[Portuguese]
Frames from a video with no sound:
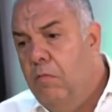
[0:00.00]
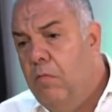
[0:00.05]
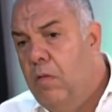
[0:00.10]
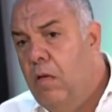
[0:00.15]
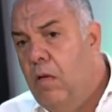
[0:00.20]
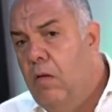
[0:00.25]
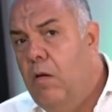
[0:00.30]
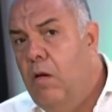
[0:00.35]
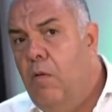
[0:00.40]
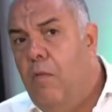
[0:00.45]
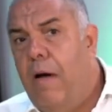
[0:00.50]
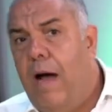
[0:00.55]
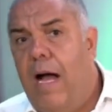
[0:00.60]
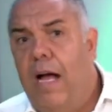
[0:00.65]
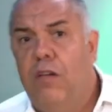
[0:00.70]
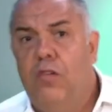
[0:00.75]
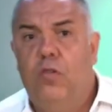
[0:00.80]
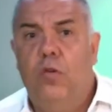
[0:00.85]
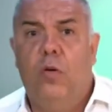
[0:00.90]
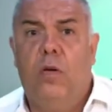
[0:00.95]
Então eu
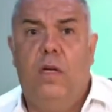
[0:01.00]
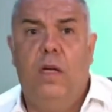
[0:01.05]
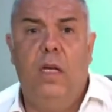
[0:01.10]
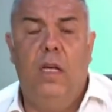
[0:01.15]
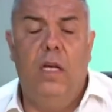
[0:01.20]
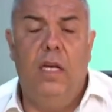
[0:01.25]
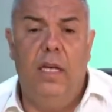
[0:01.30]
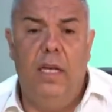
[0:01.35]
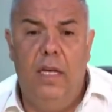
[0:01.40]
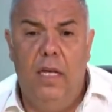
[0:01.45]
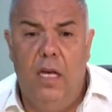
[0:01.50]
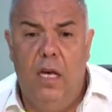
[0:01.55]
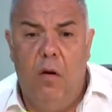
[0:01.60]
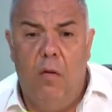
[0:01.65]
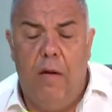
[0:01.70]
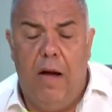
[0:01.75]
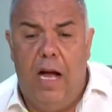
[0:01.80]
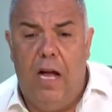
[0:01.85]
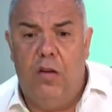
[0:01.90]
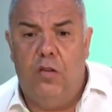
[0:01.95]
acho que
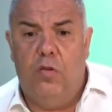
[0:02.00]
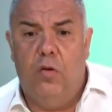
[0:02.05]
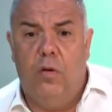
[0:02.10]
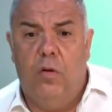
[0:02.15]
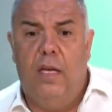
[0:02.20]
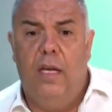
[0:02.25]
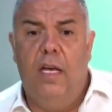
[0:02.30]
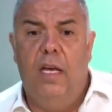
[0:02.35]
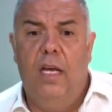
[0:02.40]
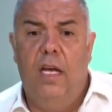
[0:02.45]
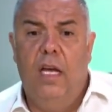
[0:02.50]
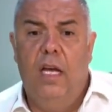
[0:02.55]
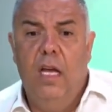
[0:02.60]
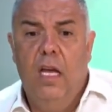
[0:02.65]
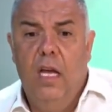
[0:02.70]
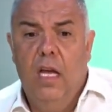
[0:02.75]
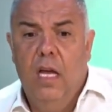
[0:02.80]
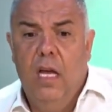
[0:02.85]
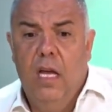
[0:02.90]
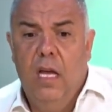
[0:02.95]
eu acho que
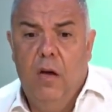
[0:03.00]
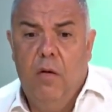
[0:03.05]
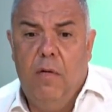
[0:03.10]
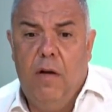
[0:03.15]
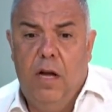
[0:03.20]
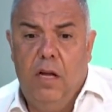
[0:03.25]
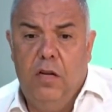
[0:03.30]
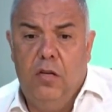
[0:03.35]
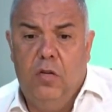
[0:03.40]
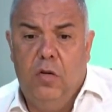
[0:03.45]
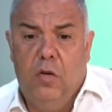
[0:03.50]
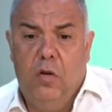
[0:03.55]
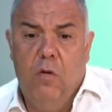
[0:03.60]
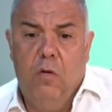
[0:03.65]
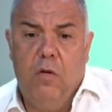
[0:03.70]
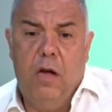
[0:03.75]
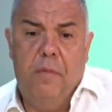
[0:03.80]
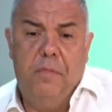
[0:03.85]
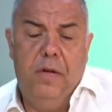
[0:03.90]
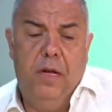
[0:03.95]
eu acho que
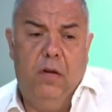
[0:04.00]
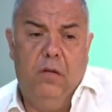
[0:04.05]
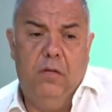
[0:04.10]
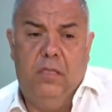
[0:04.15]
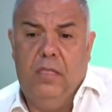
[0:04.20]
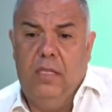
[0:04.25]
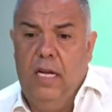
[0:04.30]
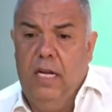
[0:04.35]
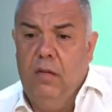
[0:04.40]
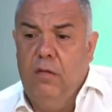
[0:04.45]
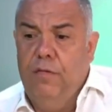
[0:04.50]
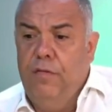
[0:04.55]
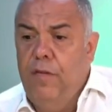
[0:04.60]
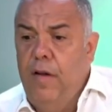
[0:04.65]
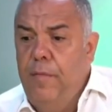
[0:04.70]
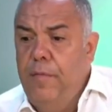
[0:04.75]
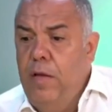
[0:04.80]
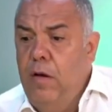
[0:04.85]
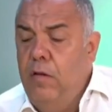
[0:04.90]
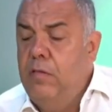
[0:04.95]
o Gabriel sair do
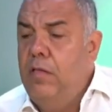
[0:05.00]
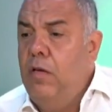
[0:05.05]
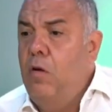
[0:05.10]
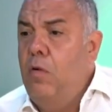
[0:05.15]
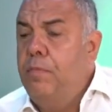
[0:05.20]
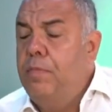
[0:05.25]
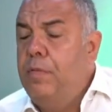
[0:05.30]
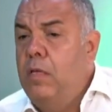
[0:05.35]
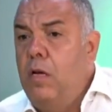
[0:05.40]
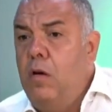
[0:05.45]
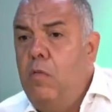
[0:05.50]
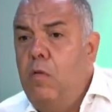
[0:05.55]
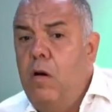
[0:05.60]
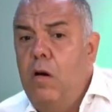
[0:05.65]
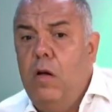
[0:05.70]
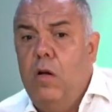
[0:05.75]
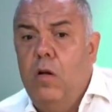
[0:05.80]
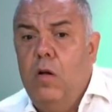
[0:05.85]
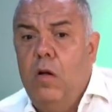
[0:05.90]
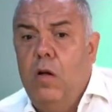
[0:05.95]
Flamengo isso, é uma, é
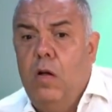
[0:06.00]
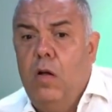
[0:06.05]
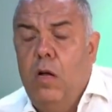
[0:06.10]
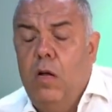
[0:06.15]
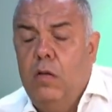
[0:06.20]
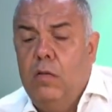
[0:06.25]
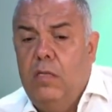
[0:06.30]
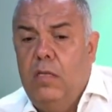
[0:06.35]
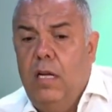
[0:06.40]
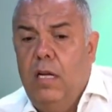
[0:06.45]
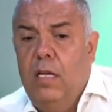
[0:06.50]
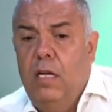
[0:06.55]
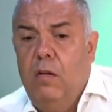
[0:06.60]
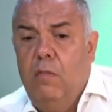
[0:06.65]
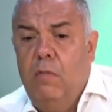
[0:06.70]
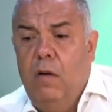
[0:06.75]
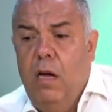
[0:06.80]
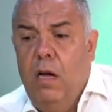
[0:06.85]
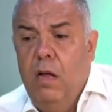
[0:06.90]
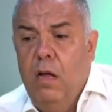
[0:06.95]
uma, é, isso aí é
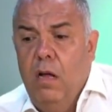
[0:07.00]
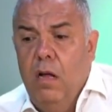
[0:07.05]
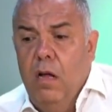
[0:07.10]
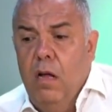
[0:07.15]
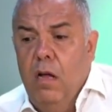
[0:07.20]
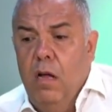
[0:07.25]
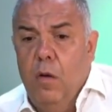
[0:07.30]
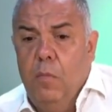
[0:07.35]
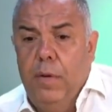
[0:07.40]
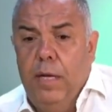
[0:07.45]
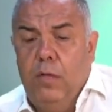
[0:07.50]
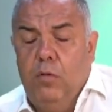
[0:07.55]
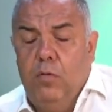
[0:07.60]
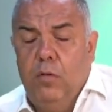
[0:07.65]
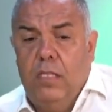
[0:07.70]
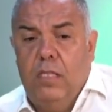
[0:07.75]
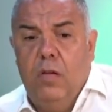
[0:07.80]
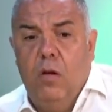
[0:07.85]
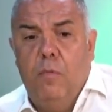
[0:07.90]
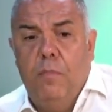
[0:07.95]
uma, é uma
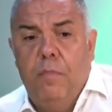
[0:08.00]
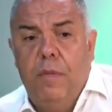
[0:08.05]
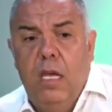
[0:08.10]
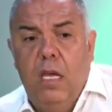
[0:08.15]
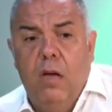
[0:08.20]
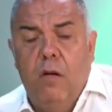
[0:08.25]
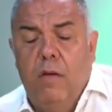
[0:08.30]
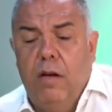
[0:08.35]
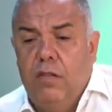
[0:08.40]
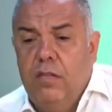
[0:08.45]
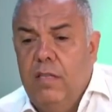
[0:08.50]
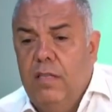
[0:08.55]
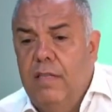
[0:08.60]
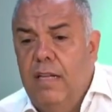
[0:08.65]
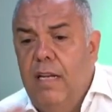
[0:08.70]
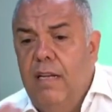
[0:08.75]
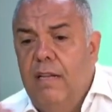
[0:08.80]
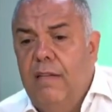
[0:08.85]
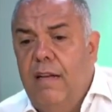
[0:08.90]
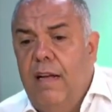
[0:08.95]
intuição minha. Eu acho que
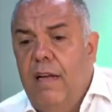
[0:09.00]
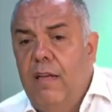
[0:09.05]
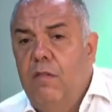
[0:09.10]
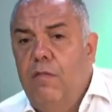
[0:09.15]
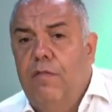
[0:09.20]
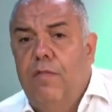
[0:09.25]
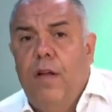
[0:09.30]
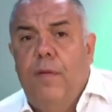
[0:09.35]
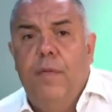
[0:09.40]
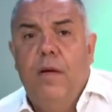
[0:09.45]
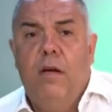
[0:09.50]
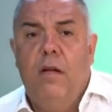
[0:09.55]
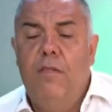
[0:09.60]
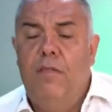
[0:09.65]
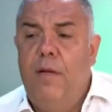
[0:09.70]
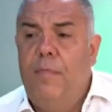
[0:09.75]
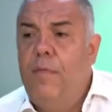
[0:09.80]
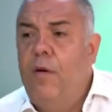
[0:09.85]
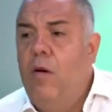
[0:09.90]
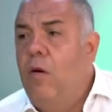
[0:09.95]
se ele sair do Flamengo ele
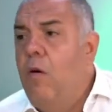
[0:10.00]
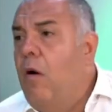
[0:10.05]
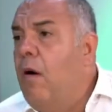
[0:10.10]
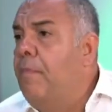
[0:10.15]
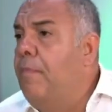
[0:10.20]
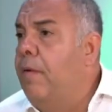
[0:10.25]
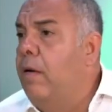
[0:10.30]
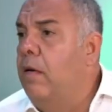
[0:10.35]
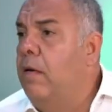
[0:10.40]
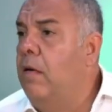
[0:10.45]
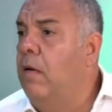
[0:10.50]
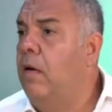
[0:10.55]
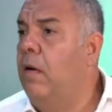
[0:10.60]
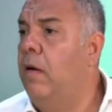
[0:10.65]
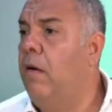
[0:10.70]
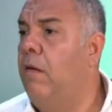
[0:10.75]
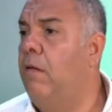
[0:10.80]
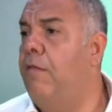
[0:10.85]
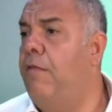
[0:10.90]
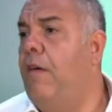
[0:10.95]
vai para a Europa,
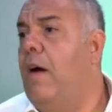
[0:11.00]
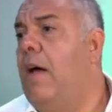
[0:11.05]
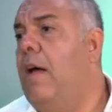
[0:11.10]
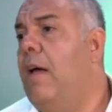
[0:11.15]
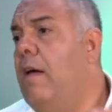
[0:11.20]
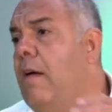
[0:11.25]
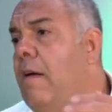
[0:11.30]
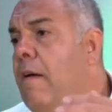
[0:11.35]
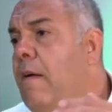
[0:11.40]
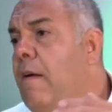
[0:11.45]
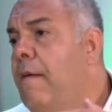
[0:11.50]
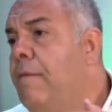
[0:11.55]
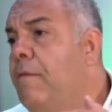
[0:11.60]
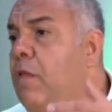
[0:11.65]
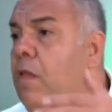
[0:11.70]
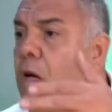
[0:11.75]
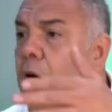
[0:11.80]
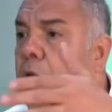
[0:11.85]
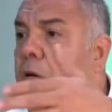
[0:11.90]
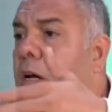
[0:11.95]
não vai
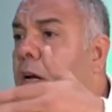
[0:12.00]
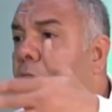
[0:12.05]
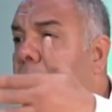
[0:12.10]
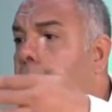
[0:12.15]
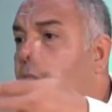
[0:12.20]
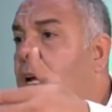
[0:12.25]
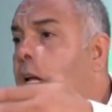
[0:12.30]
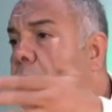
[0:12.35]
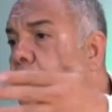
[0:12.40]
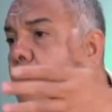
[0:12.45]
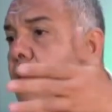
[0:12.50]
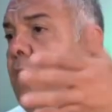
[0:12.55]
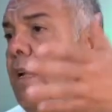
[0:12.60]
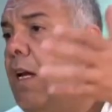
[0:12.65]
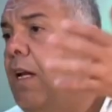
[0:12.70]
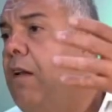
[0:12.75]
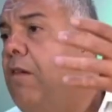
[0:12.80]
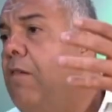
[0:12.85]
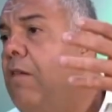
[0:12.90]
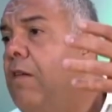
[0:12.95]
não que a
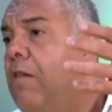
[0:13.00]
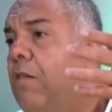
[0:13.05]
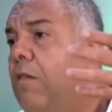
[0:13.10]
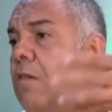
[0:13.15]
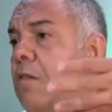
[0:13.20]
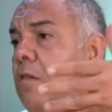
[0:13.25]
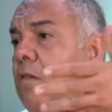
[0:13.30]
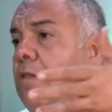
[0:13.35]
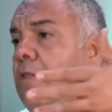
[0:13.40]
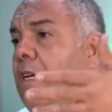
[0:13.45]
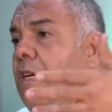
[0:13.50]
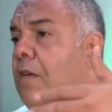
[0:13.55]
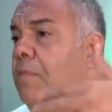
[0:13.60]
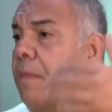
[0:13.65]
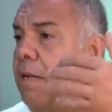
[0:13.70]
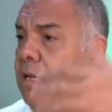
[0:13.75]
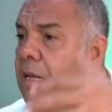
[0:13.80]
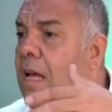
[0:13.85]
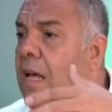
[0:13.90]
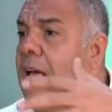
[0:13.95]
Turquia é. não, não, seja,
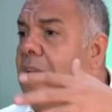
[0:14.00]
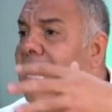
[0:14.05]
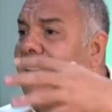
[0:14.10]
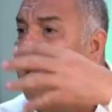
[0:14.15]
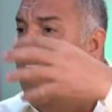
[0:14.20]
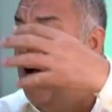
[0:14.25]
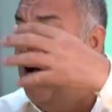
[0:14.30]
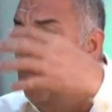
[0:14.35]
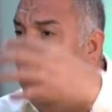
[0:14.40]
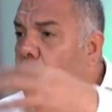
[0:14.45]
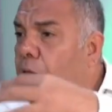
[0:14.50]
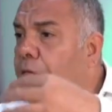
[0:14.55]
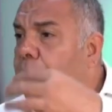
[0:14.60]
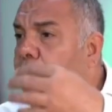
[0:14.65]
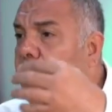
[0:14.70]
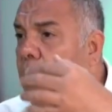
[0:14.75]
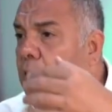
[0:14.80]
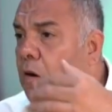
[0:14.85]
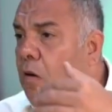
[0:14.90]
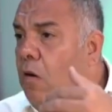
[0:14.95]
mas é, quando eu
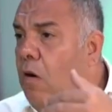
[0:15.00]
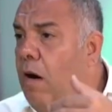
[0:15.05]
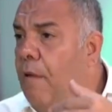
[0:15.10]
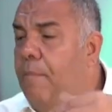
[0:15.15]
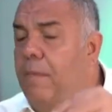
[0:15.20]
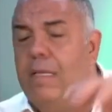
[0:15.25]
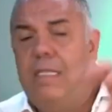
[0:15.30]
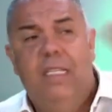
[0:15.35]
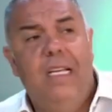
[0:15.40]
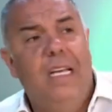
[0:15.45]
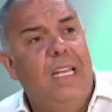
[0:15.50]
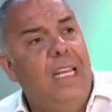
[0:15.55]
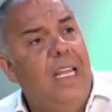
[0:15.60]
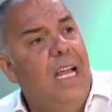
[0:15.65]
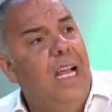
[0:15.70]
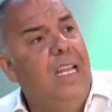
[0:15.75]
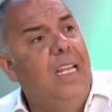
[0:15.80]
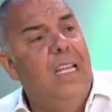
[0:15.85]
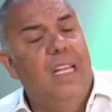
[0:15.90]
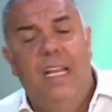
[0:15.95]
falo Europa,
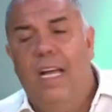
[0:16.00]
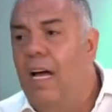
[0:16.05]
seria ali.